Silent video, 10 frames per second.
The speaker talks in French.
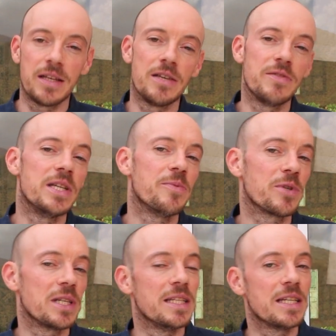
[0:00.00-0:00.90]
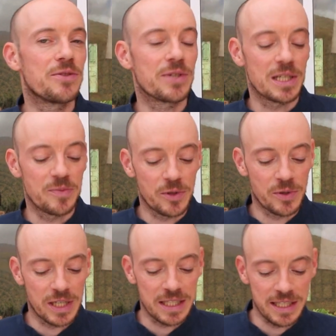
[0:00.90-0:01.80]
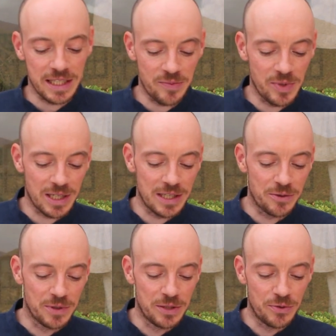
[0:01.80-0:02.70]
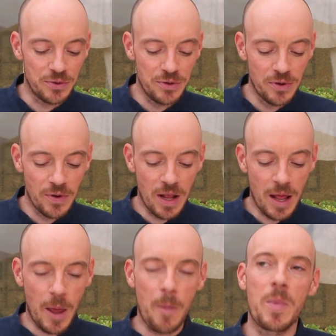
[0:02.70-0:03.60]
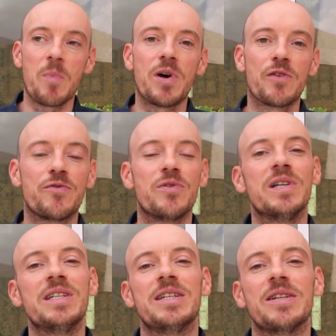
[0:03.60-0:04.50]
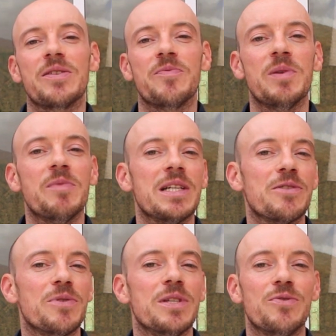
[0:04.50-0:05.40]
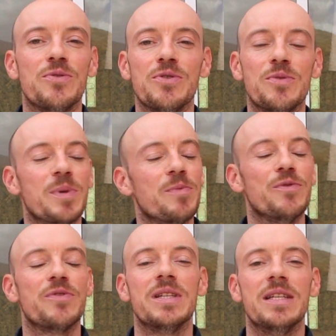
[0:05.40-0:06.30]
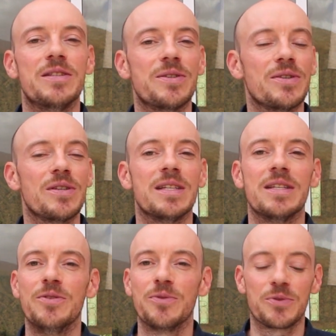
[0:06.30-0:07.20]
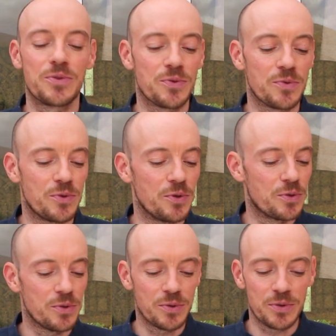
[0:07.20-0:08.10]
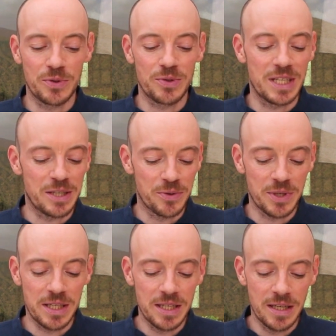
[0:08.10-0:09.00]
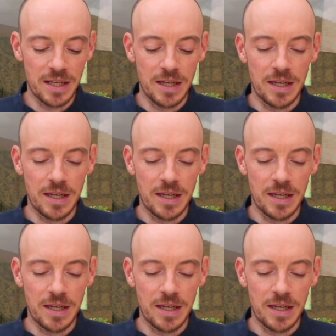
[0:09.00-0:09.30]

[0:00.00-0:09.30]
Évidemment, il est naturellement attiré par la solitude, mais parfois même la solitude, même le fait d'être seul, d'être dans son cocon, dans sa coquille,